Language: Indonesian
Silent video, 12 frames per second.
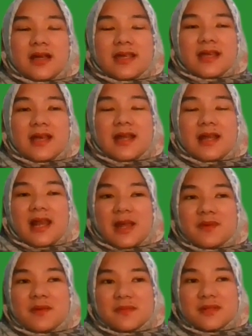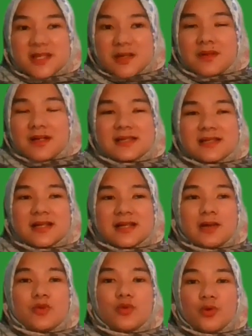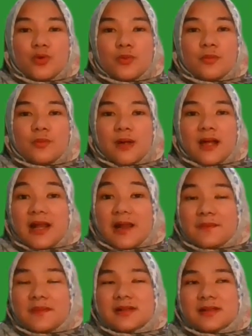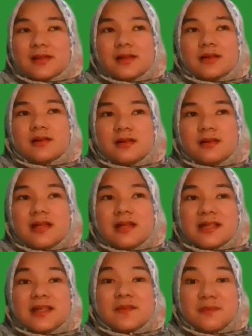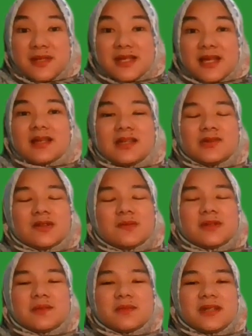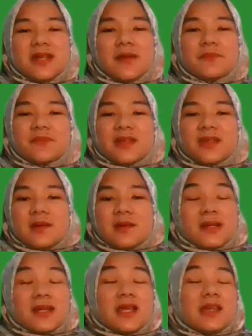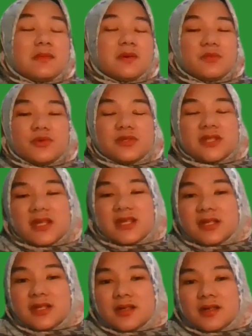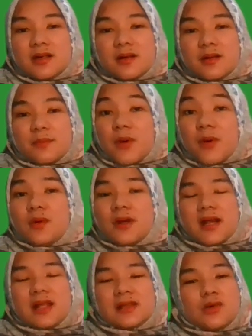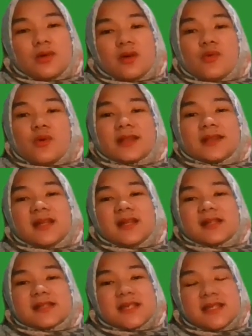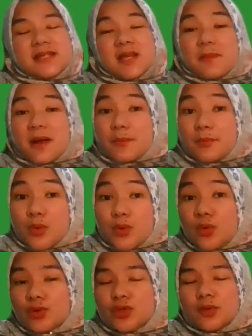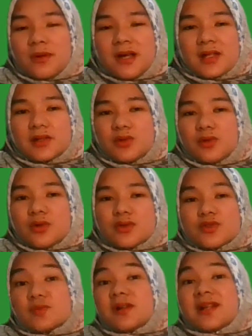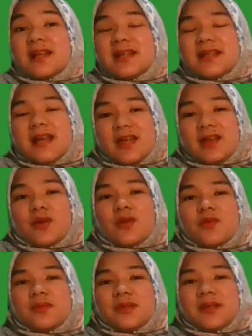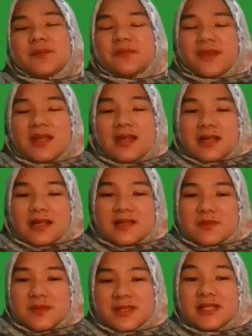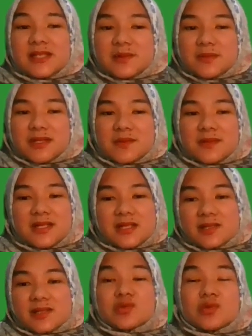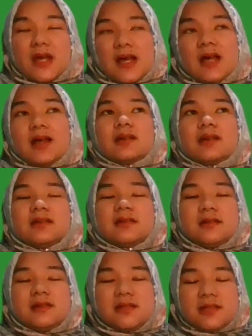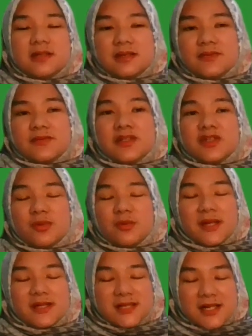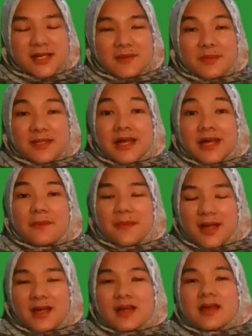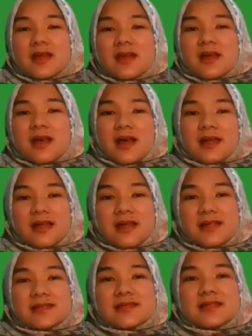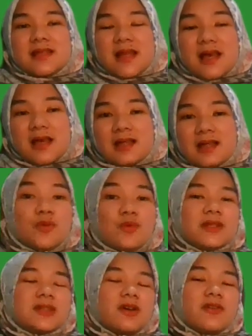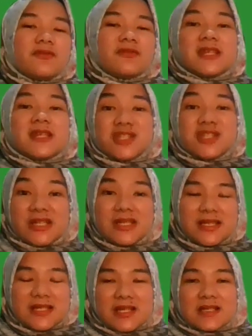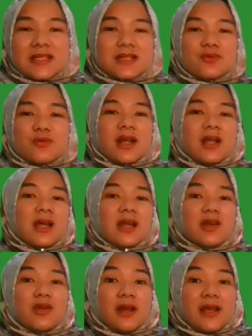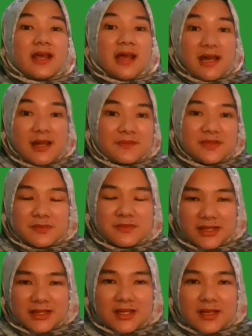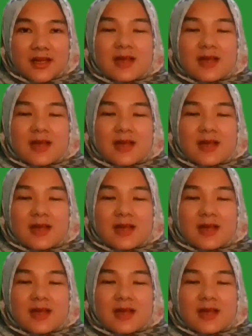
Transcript: kekayaan alam yang bisa berdasarkan hukum alam e, dari ilmiah gitu teman-teman ya. Mereka ini mempunyai power atau kekuatan sehingga mampu untuk mengatur sumber daya ekonomi. Nah, seperti teman-teman ingat juga di video pembelajaran yang pertama, ada istilah the world of nation yang disuarakan oleh Adam Smith.